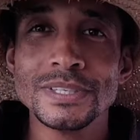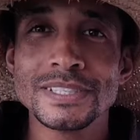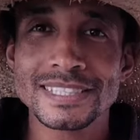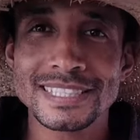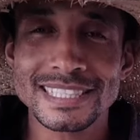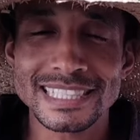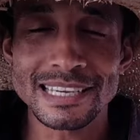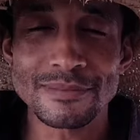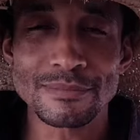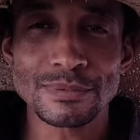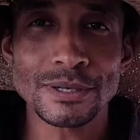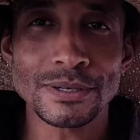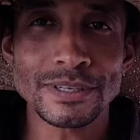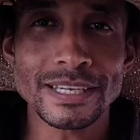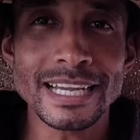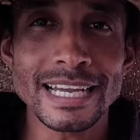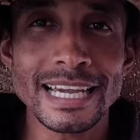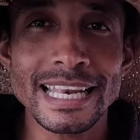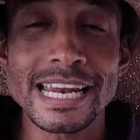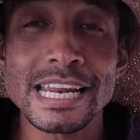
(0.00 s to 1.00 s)
sempre, tá
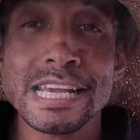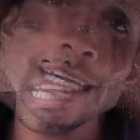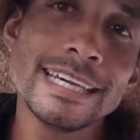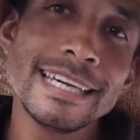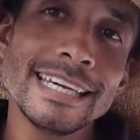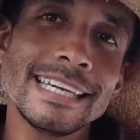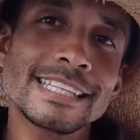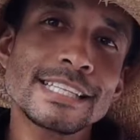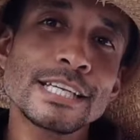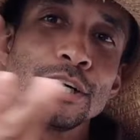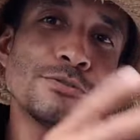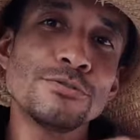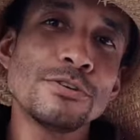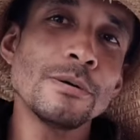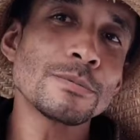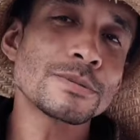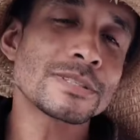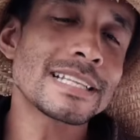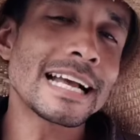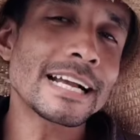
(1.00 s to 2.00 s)
ok, galera? Então
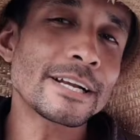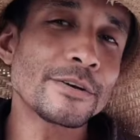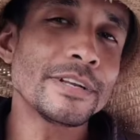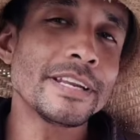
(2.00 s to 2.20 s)
vamos lá que